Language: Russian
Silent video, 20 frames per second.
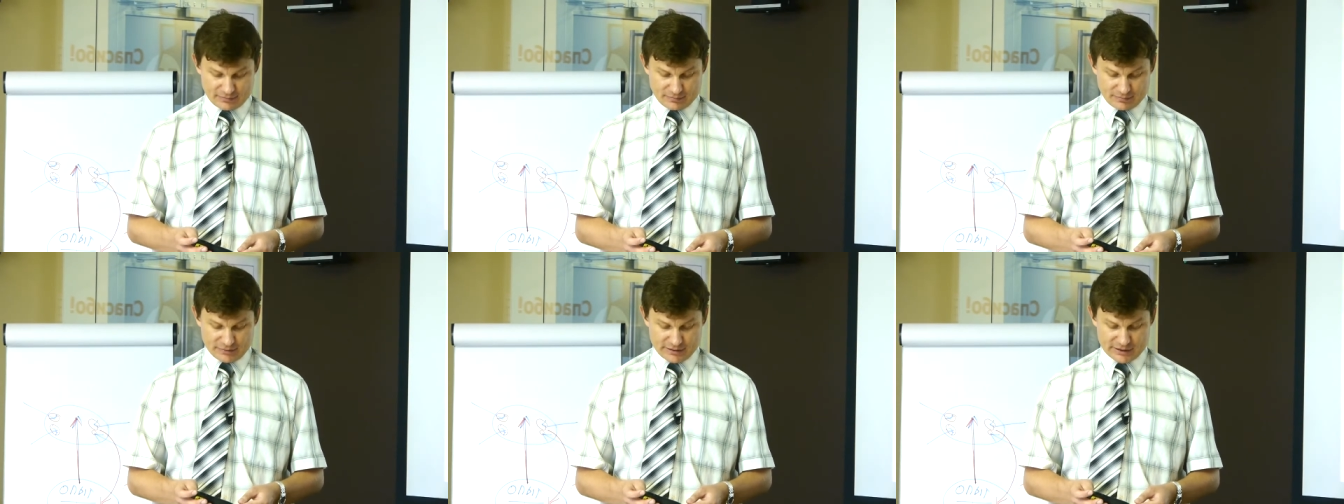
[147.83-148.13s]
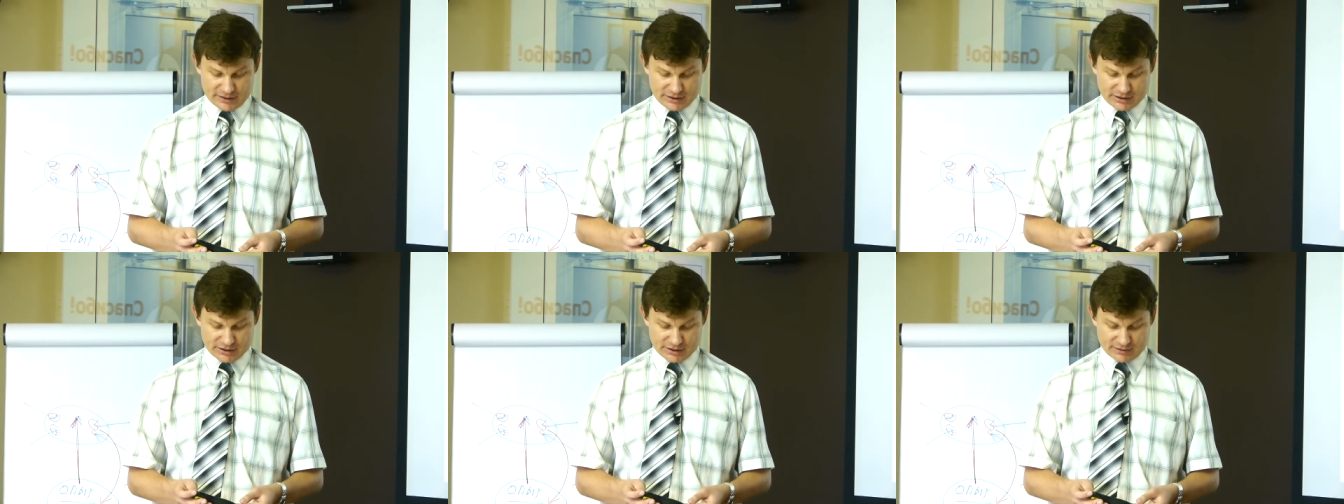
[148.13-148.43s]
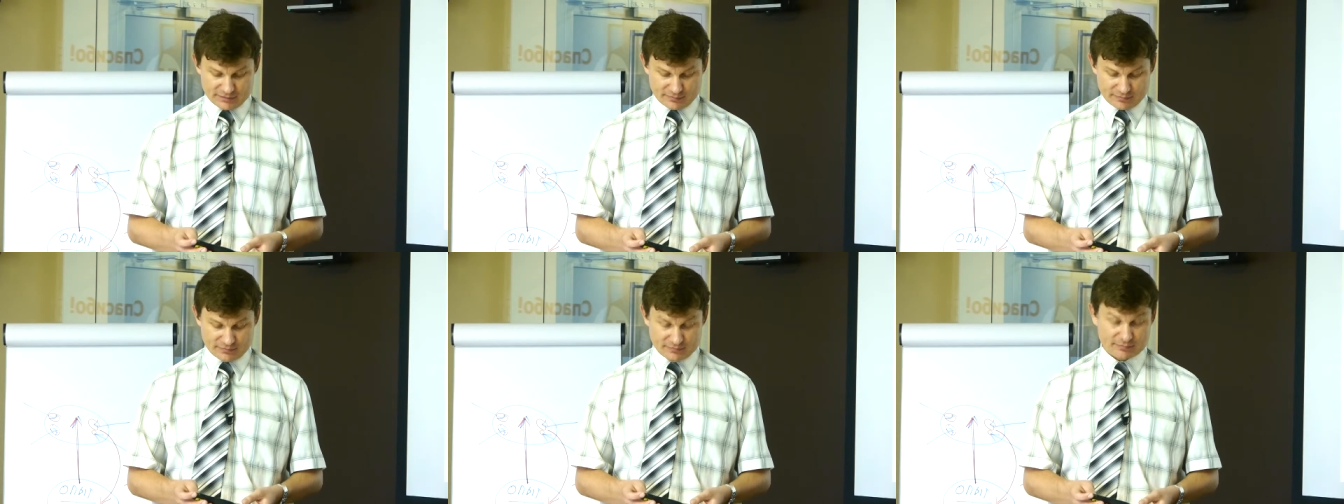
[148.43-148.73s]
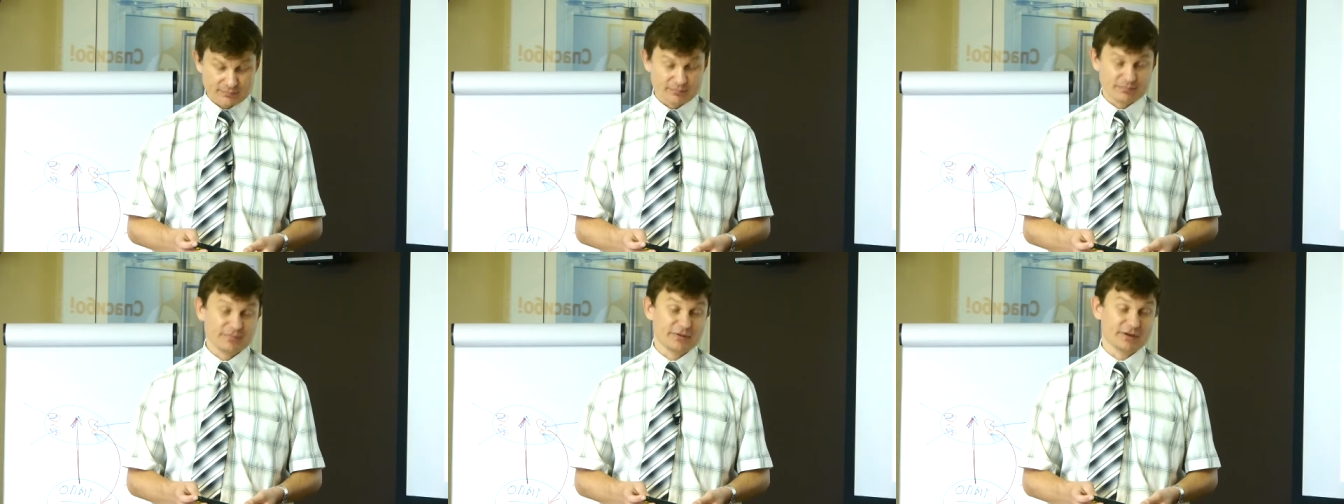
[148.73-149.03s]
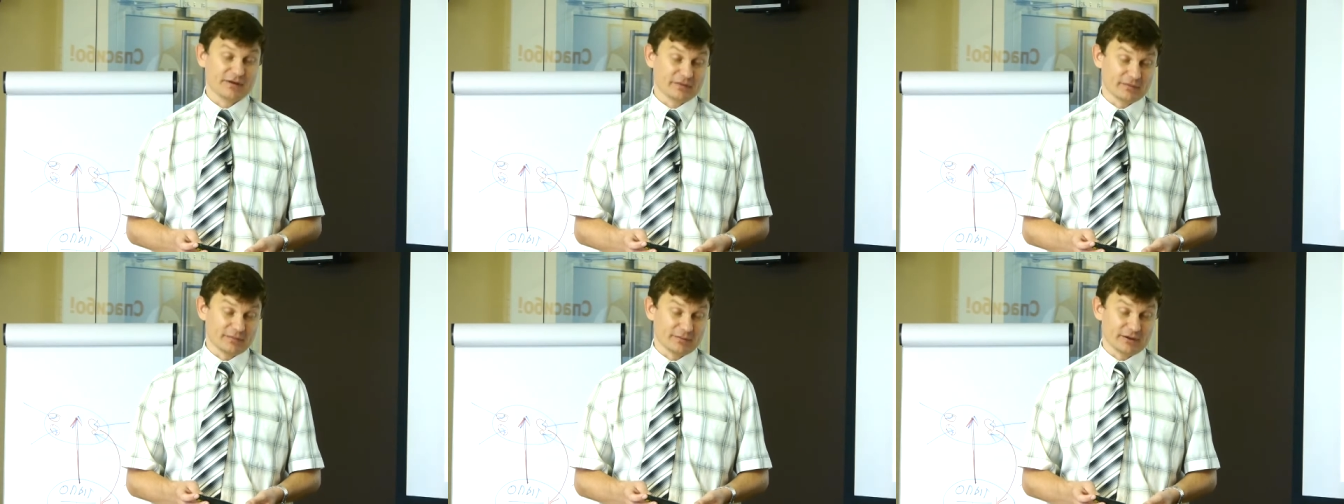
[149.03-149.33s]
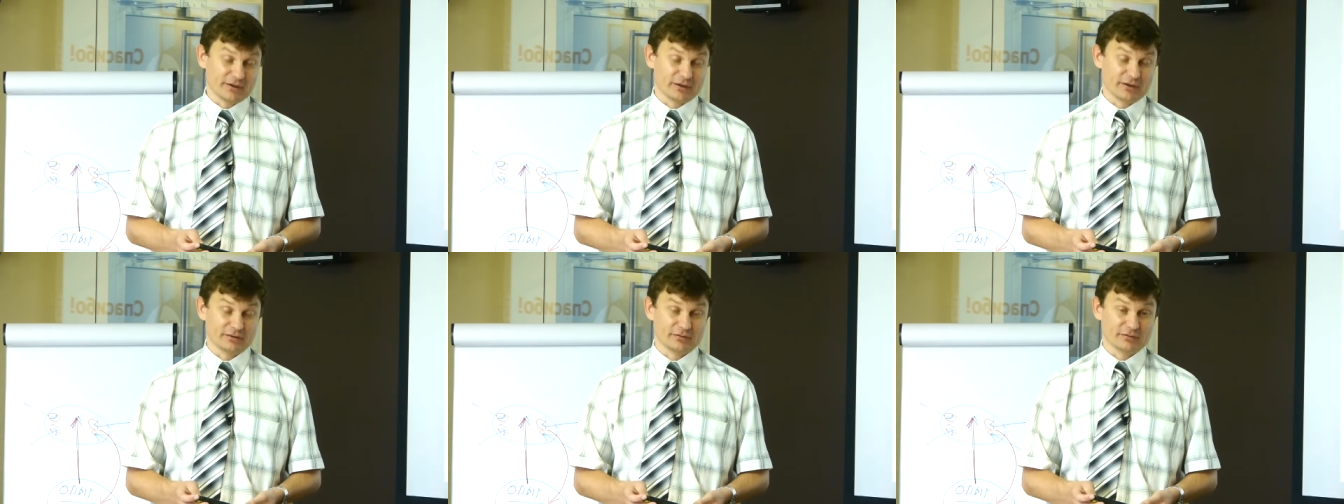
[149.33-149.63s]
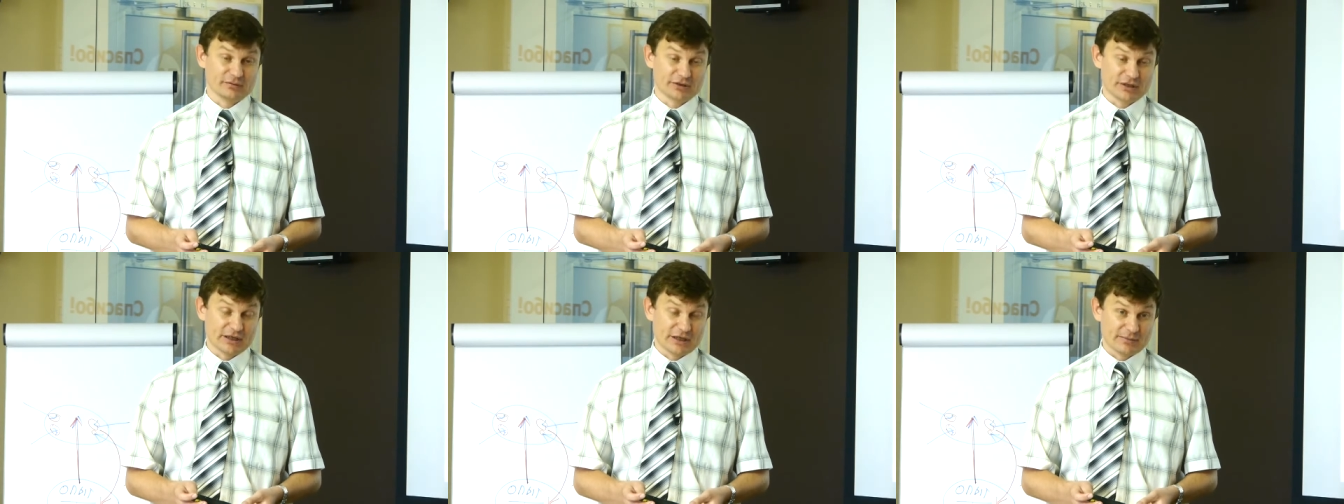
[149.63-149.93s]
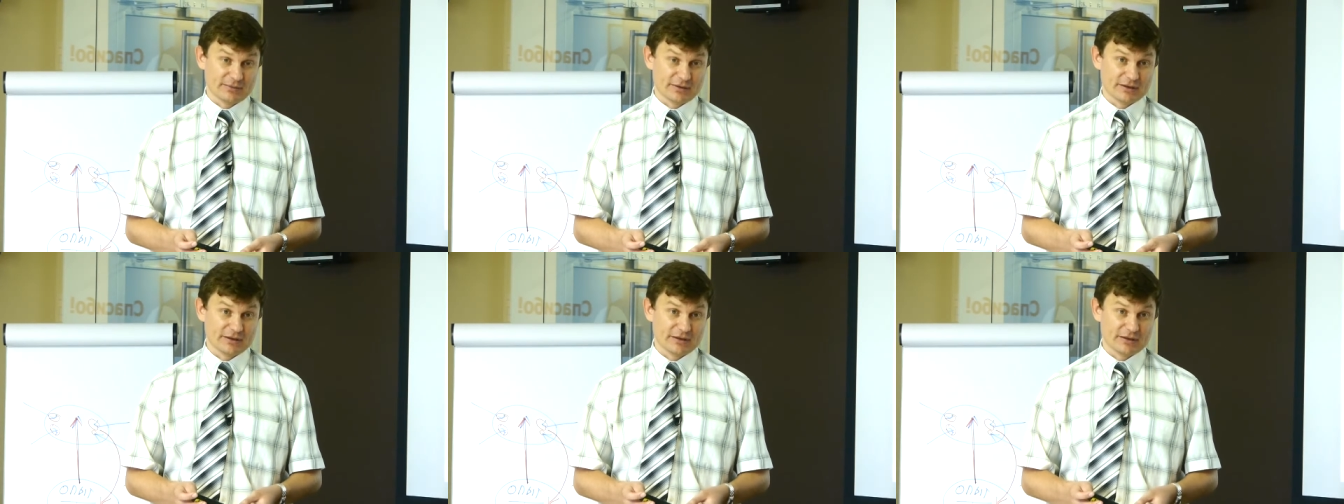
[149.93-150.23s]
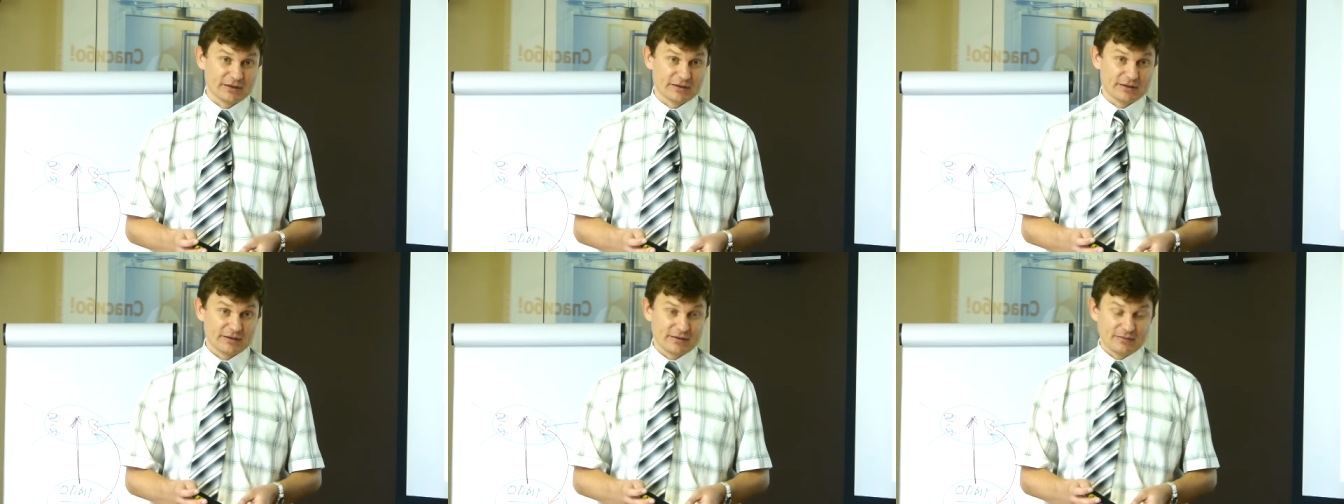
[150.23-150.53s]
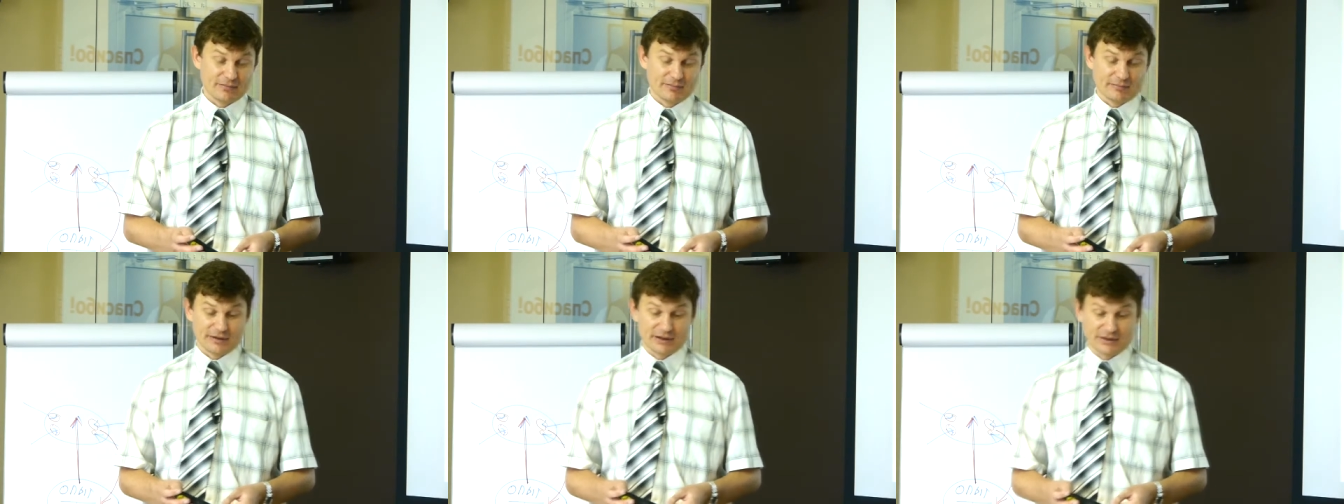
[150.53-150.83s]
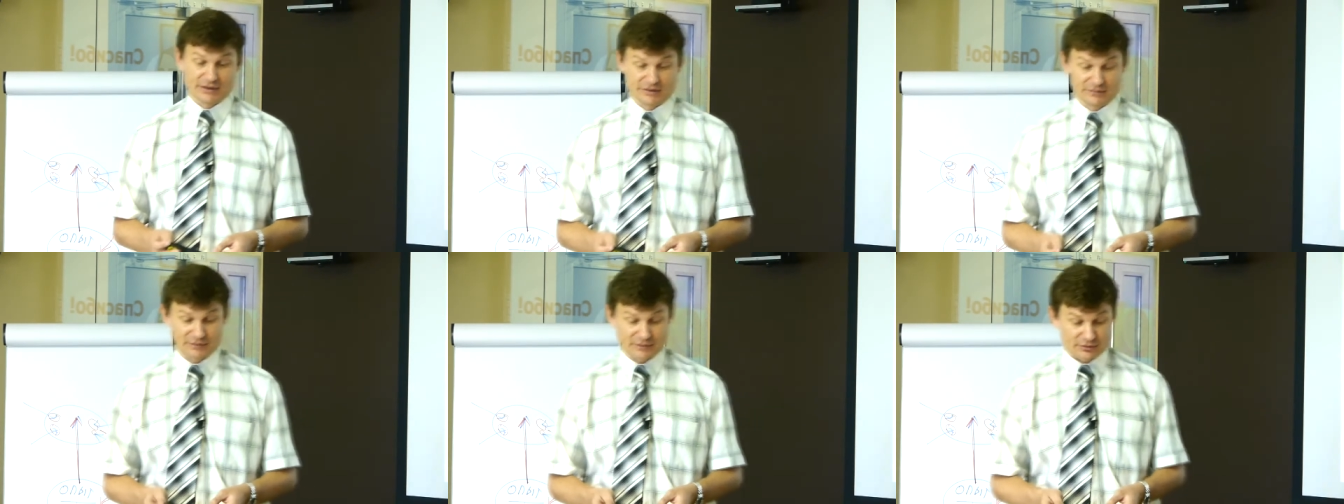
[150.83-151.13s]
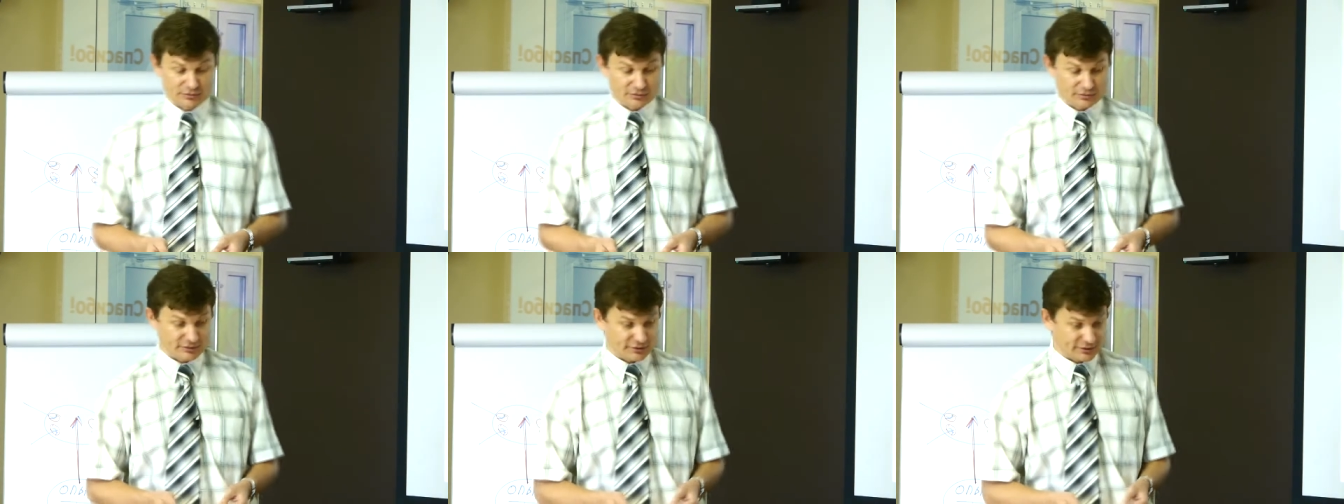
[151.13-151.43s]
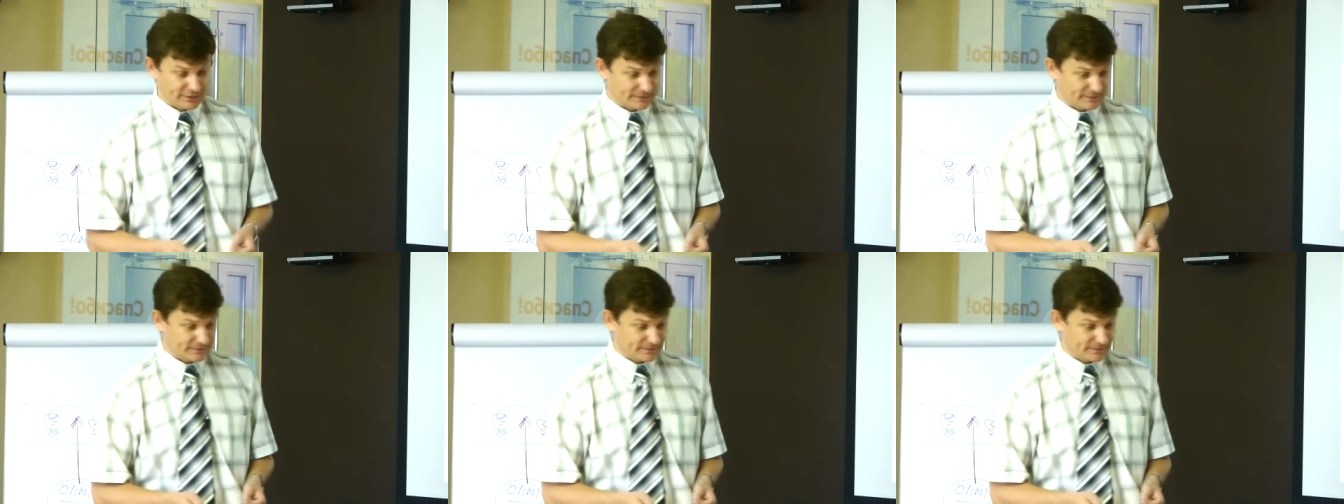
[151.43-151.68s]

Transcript: палящим первыми лучами палящего солнца.